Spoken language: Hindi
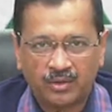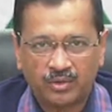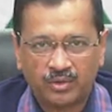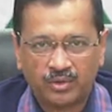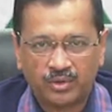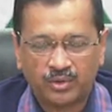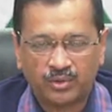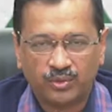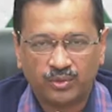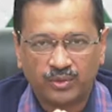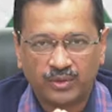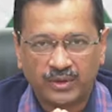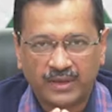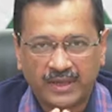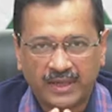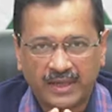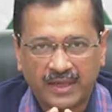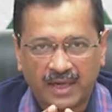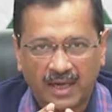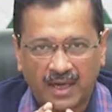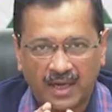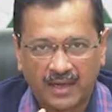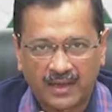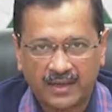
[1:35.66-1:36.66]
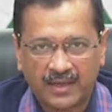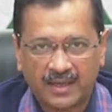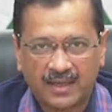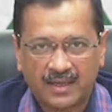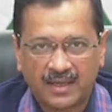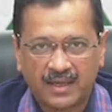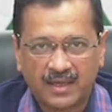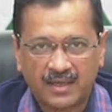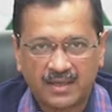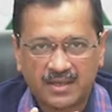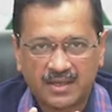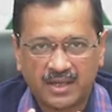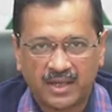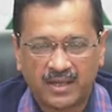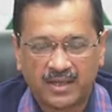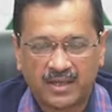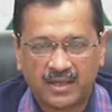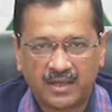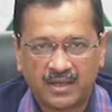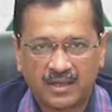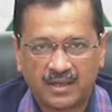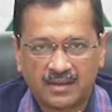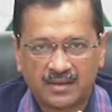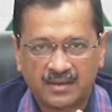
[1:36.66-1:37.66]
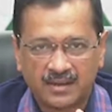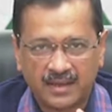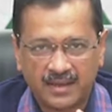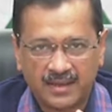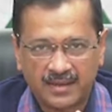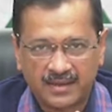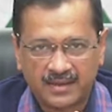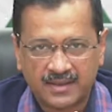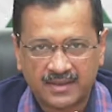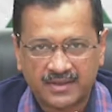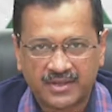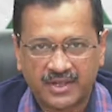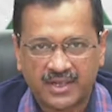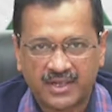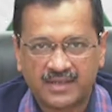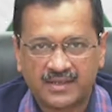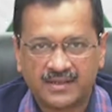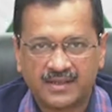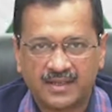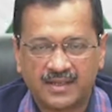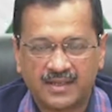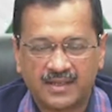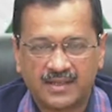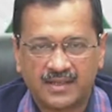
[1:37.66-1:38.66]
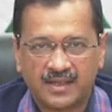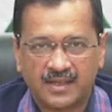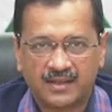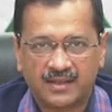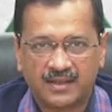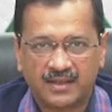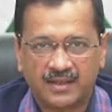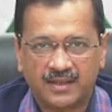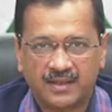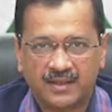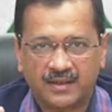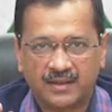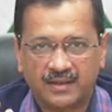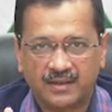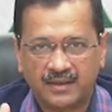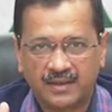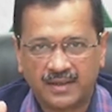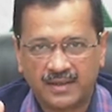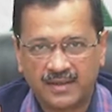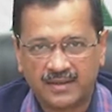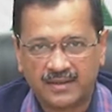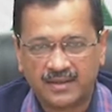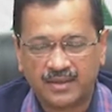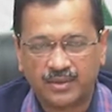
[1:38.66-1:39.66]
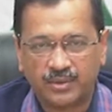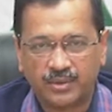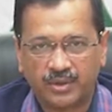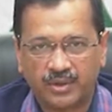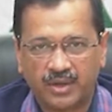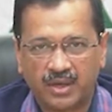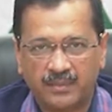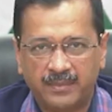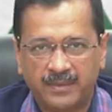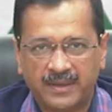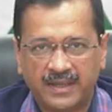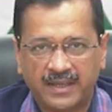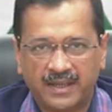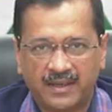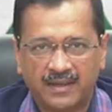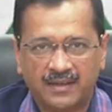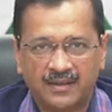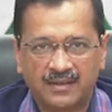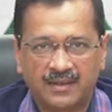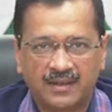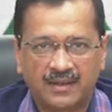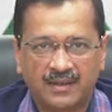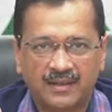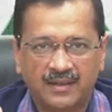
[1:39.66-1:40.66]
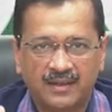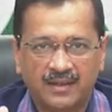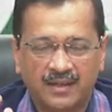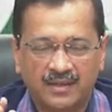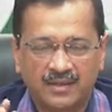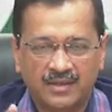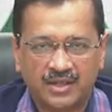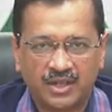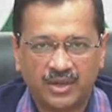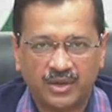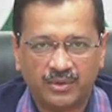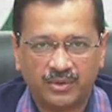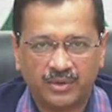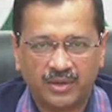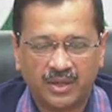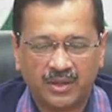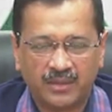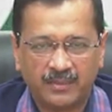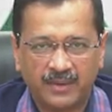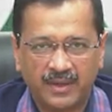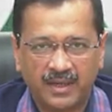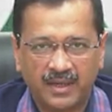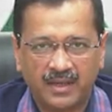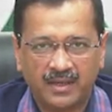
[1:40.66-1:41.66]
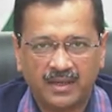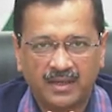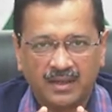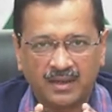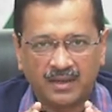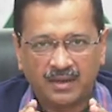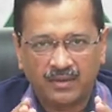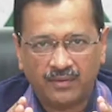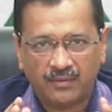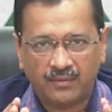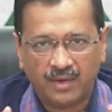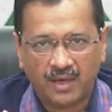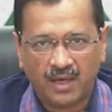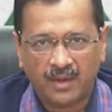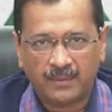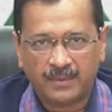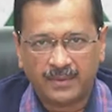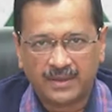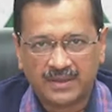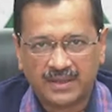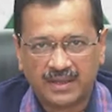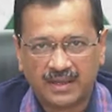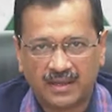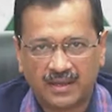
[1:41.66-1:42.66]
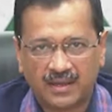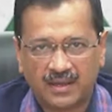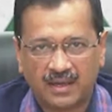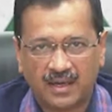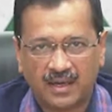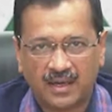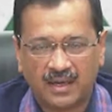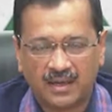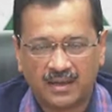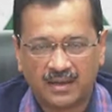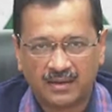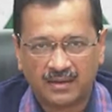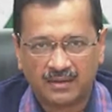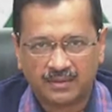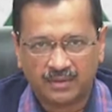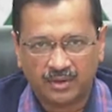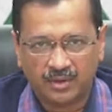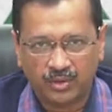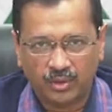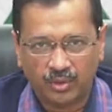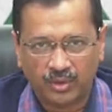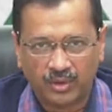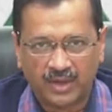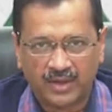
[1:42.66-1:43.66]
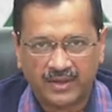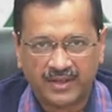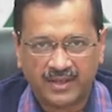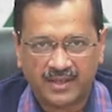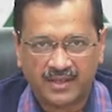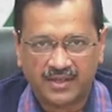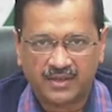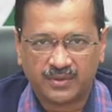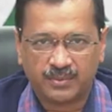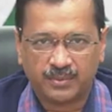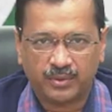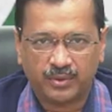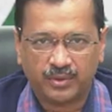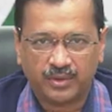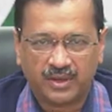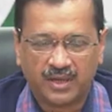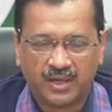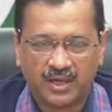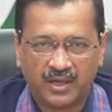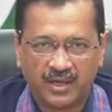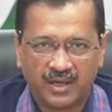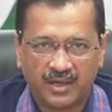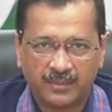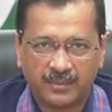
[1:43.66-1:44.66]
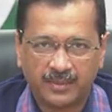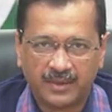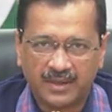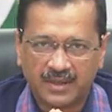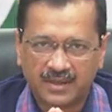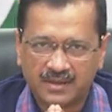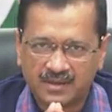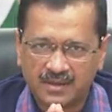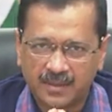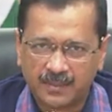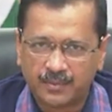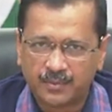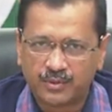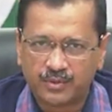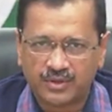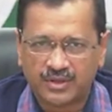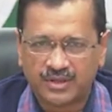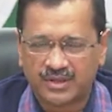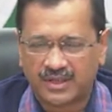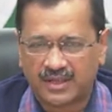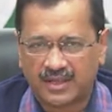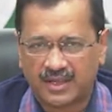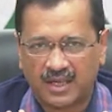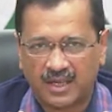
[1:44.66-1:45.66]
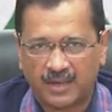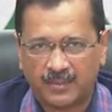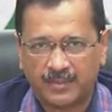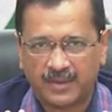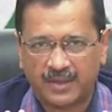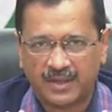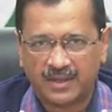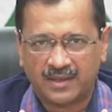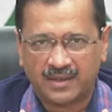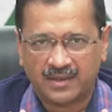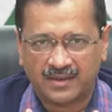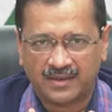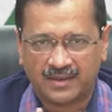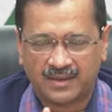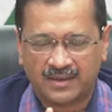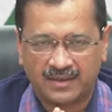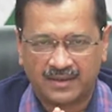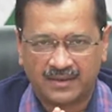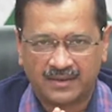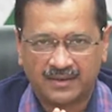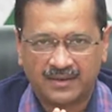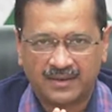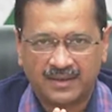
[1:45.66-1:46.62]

तो उनके आने का जाने का एसी ट्रेन से ले जाते हैं एसी होटल में ठहराते हैं अच्छे होटल में वहाँ पे सारा लोकल ट्रांसपोर्ट खाना पीना सब कुछ सरकार बेयर करती है